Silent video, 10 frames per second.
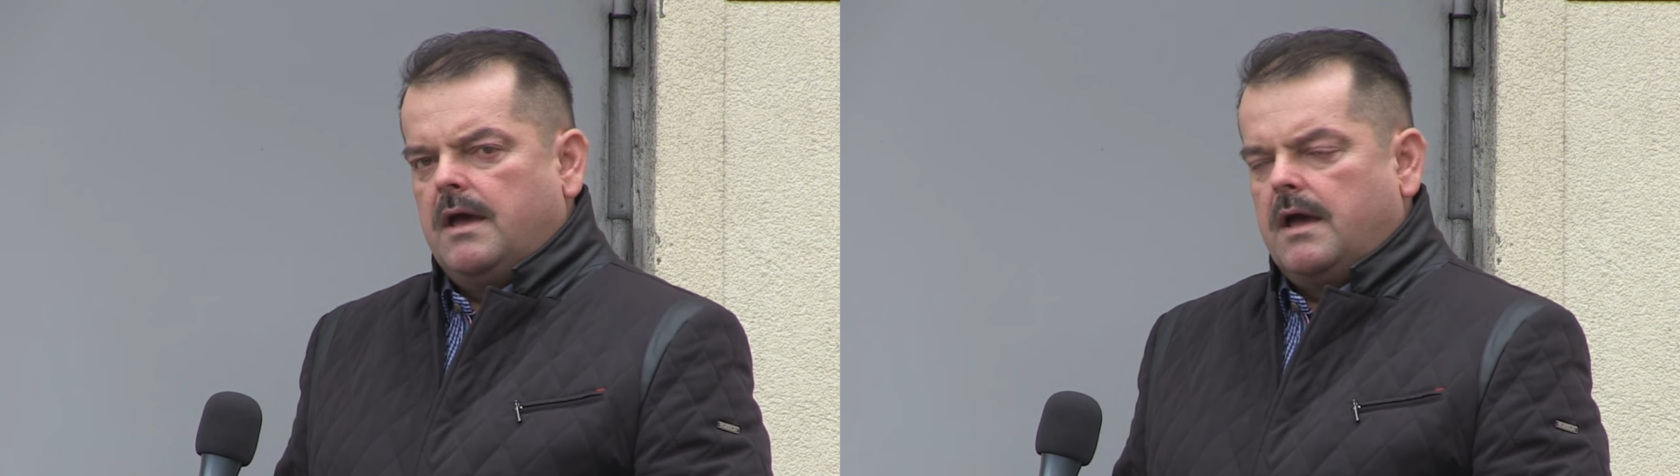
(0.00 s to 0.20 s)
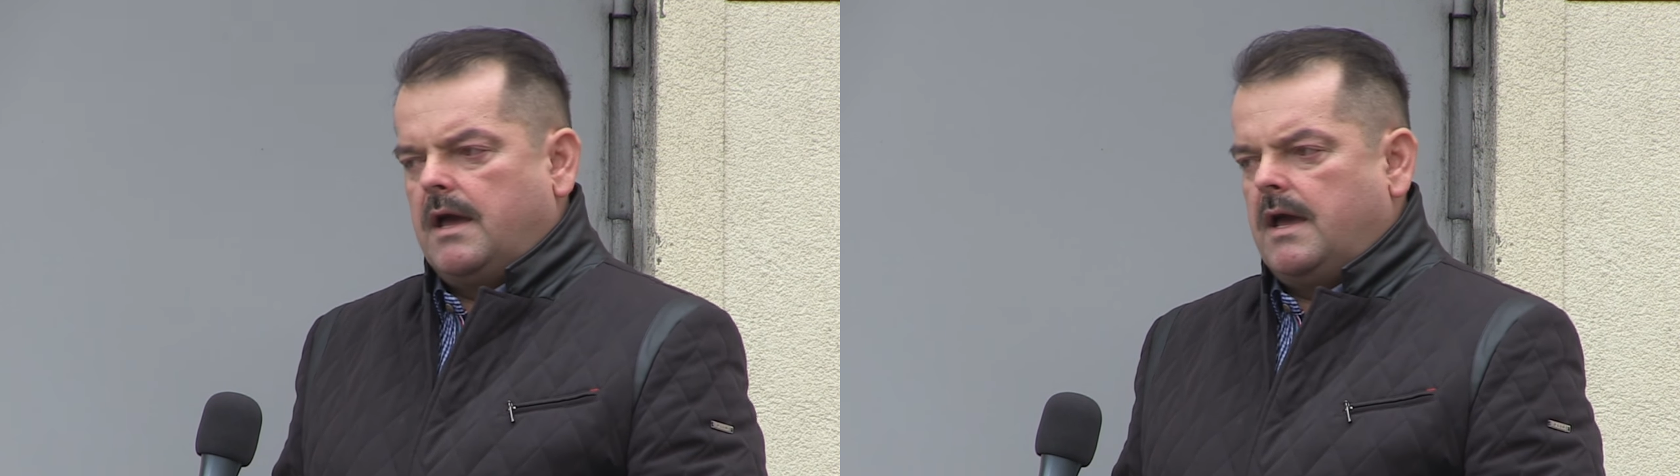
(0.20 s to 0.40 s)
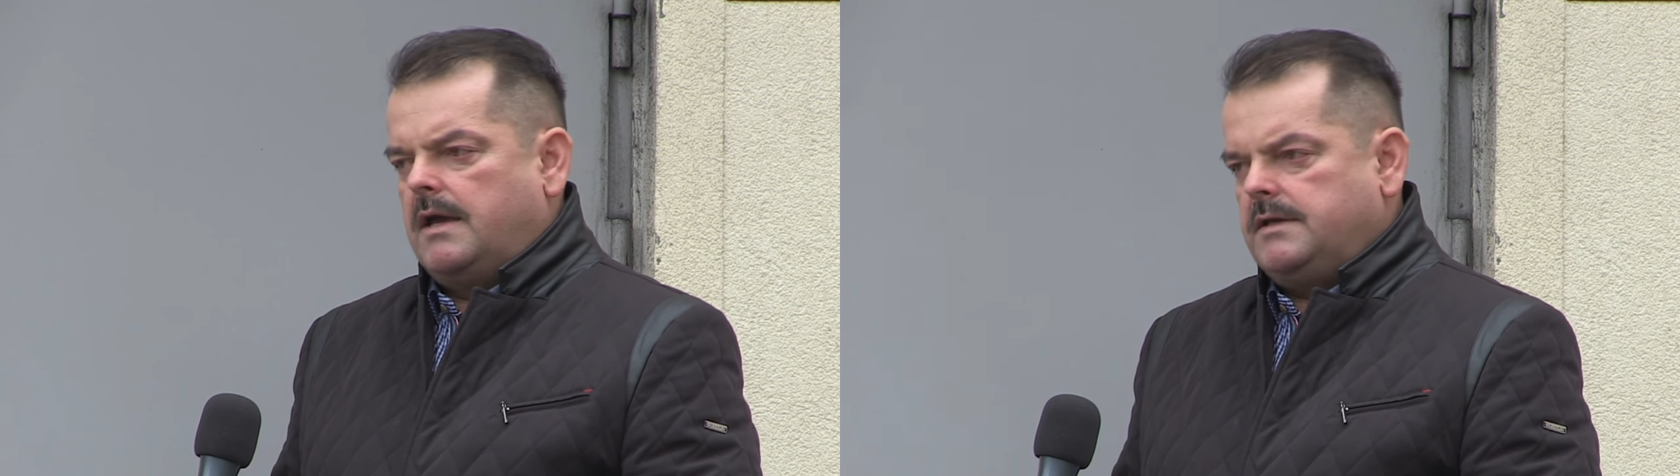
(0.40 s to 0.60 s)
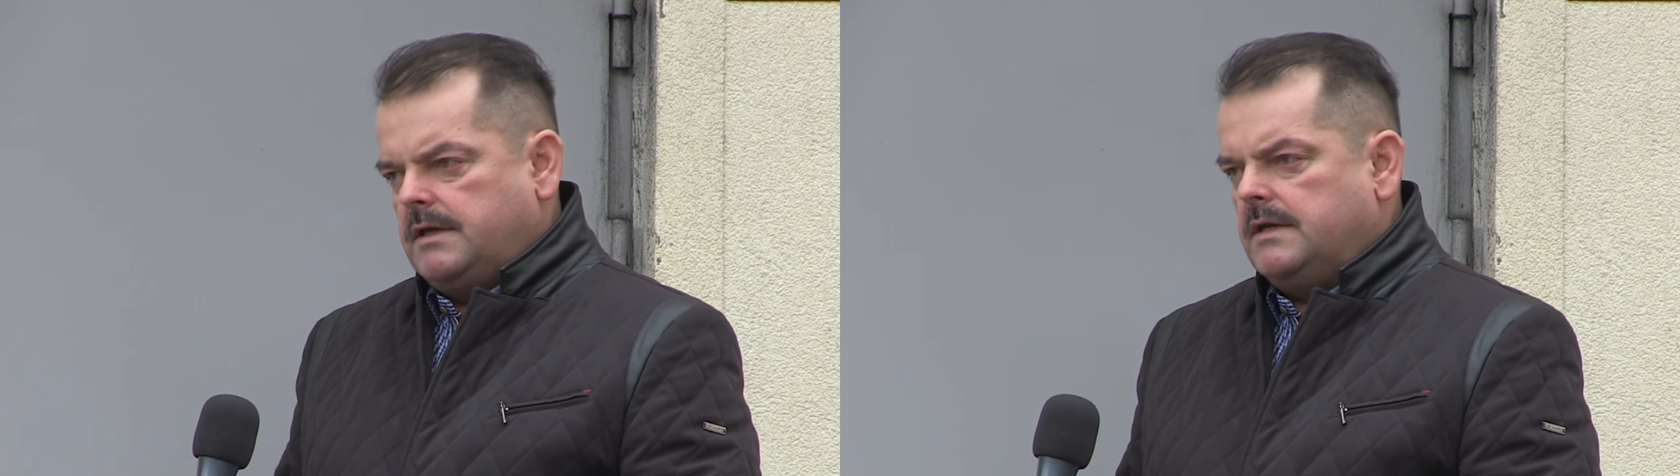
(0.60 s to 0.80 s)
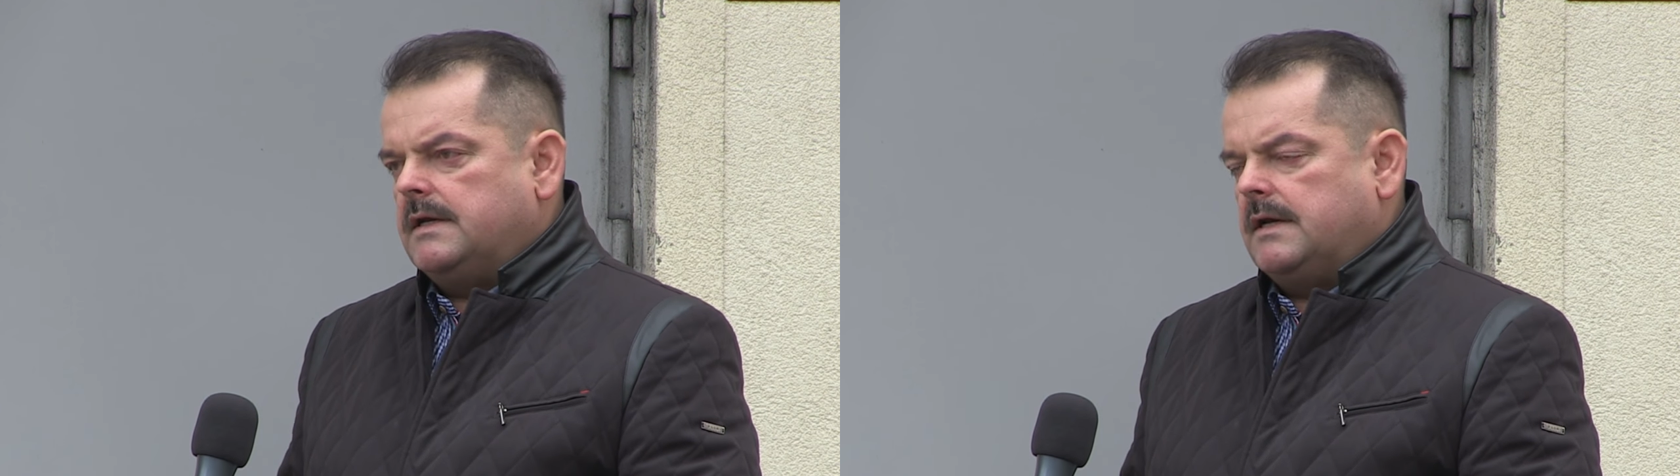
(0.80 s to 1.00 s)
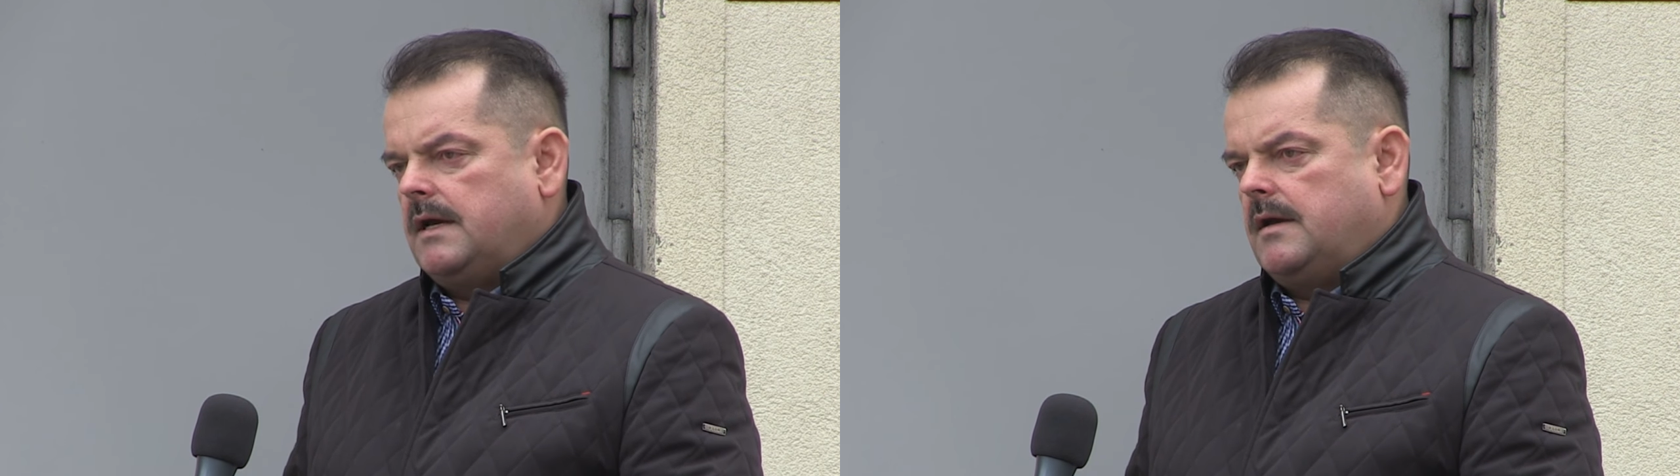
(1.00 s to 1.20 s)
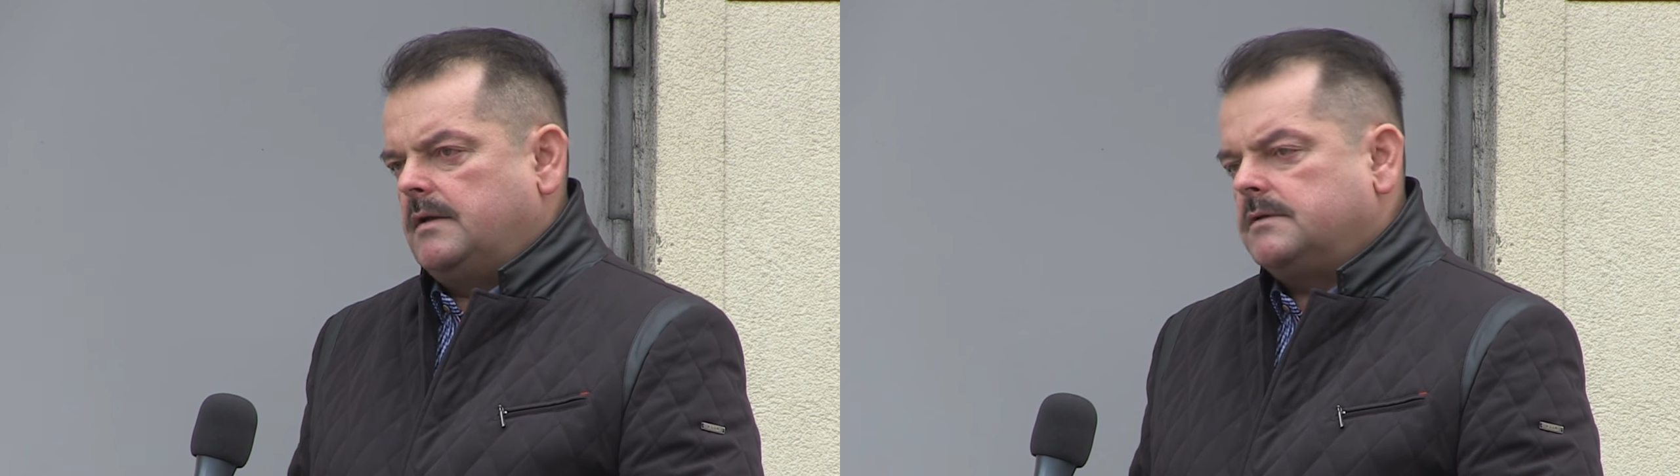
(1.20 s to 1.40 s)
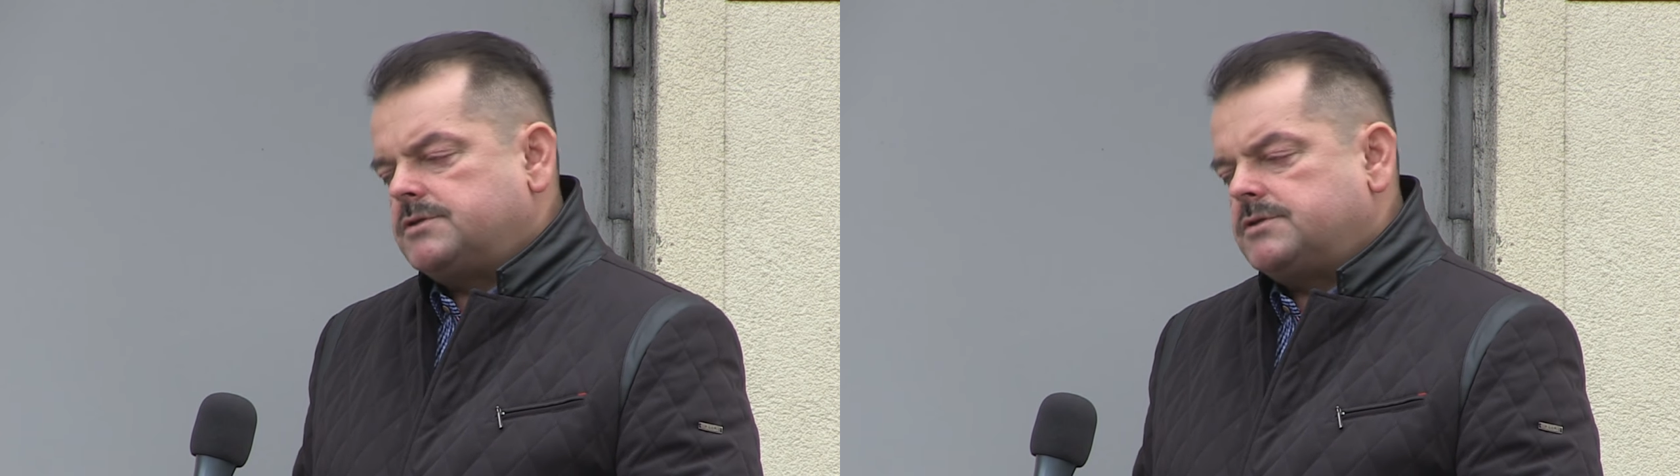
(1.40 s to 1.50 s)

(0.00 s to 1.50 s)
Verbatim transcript: e, i e,